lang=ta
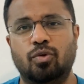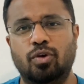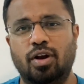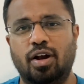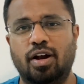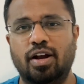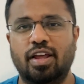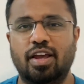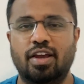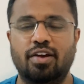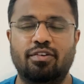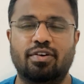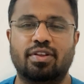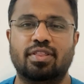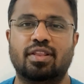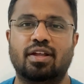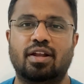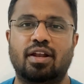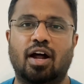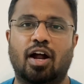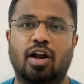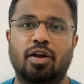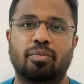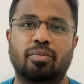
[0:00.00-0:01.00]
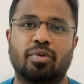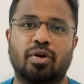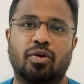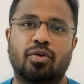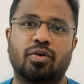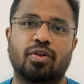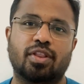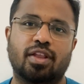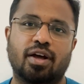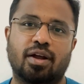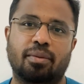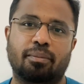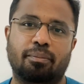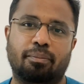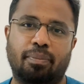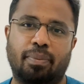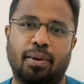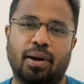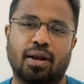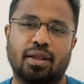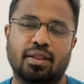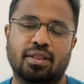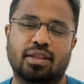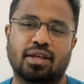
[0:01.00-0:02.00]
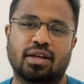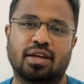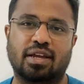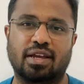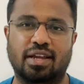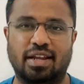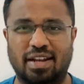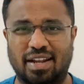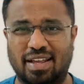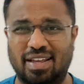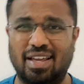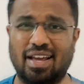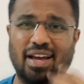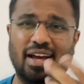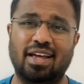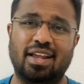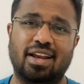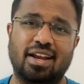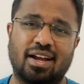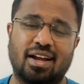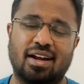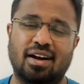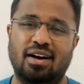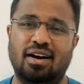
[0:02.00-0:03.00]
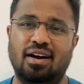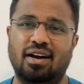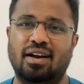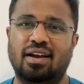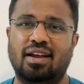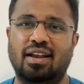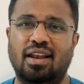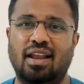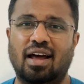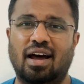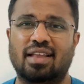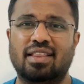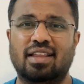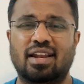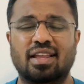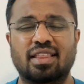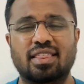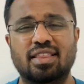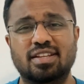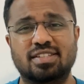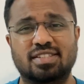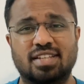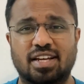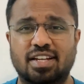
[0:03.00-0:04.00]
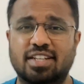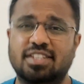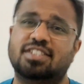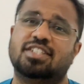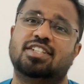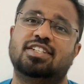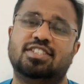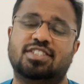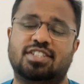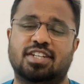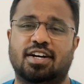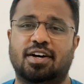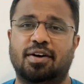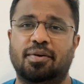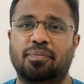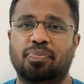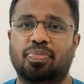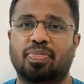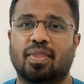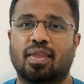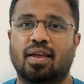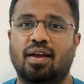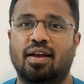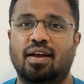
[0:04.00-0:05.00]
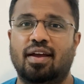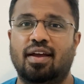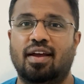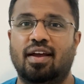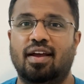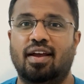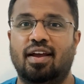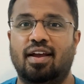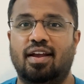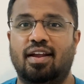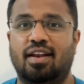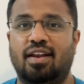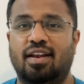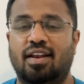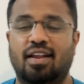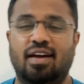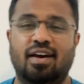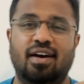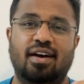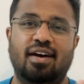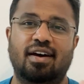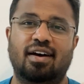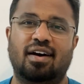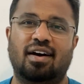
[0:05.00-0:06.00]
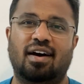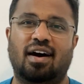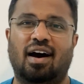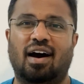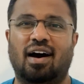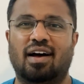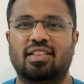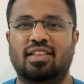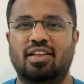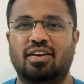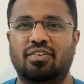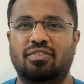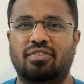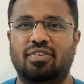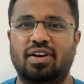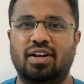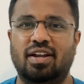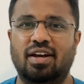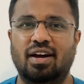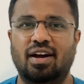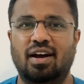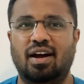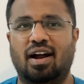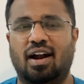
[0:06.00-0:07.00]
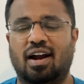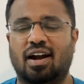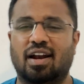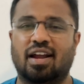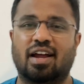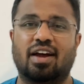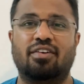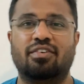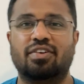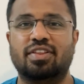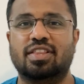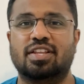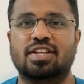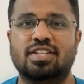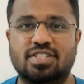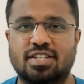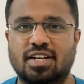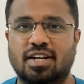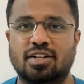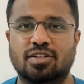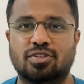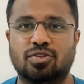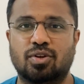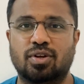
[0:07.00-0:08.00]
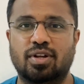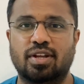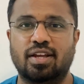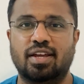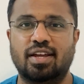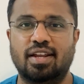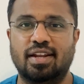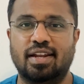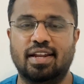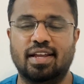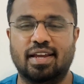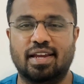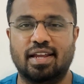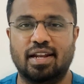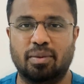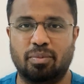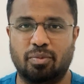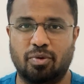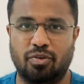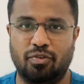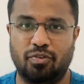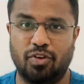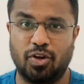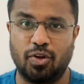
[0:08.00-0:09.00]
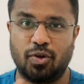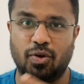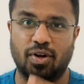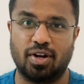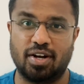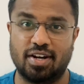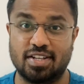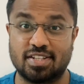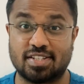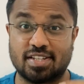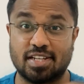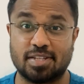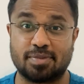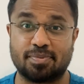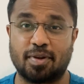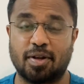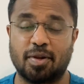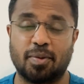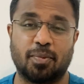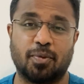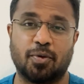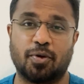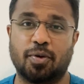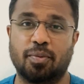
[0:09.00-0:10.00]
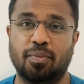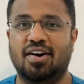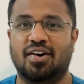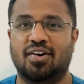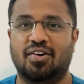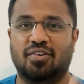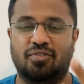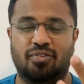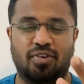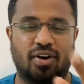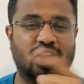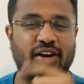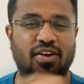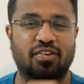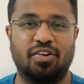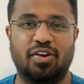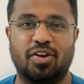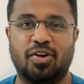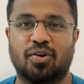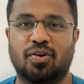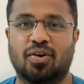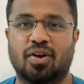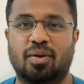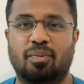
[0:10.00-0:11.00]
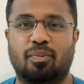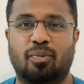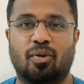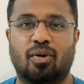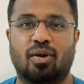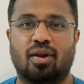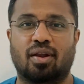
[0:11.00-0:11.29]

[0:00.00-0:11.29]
முன்னாடியே வந்த நானும் தான் படத்துக்கு இணையாக இருக்கா இல்லை அதுலேருந்து சரிஞ்சிருச்சா இல்லை அதை விட அழகாக வந்துருச்சான்னு சொல்லி இன்றைக்கி நம்ம வீடியோவில் டிஸ்கஸ் பண்ண போகிறோம் வாங்க வீடியோக்குள்ளே